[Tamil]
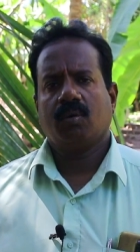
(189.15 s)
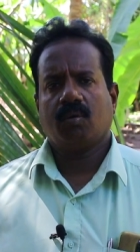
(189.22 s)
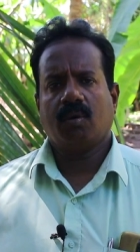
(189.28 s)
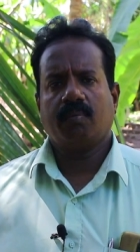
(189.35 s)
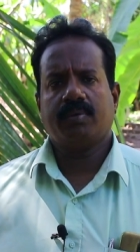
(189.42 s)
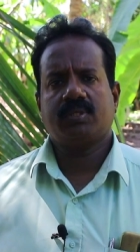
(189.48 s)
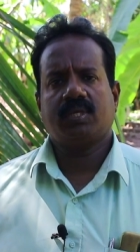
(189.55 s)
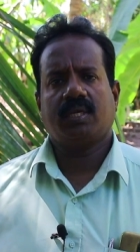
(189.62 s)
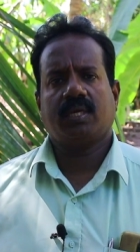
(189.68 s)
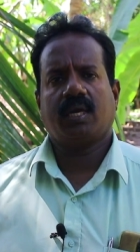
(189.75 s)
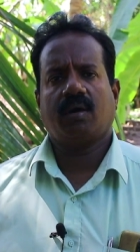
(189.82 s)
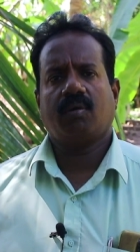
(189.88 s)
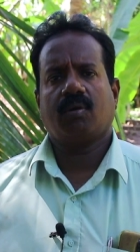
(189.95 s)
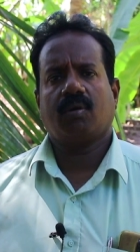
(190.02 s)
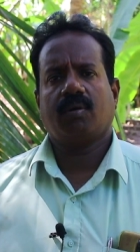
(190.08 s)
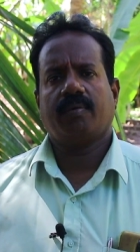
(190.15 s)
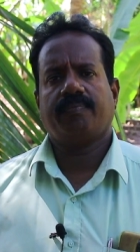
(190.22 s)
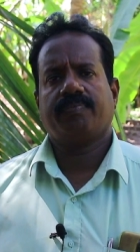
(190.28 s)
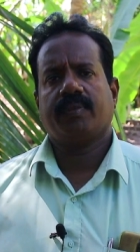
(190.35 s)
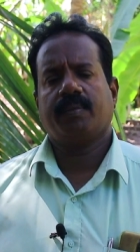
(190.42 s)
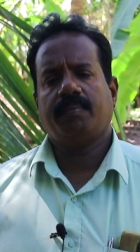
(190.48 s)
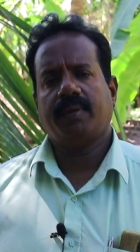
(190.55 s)
கொம்பு சிலிக்கா உரம்
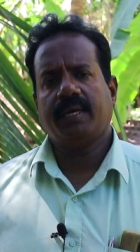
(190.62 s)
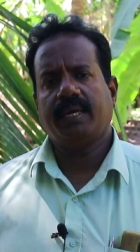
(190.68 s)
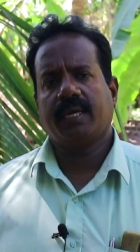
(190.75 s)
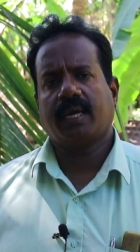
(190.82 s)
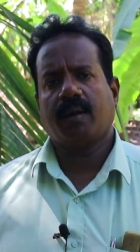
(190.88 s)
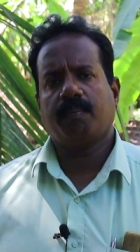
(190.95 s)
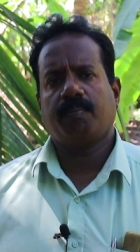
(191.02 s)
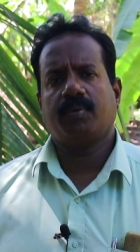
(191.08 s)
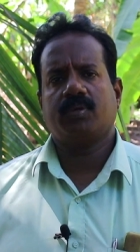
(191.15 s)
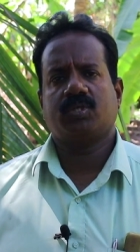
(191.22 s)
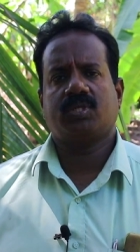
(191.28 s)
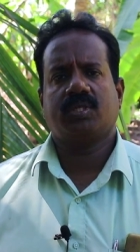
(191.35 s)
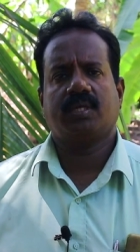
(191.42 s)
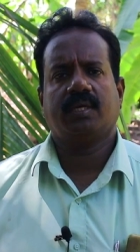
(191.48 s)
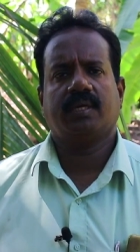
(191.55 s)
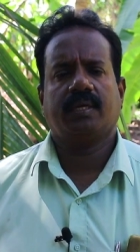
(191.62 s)
பீடி கம்போஸ்ட்டு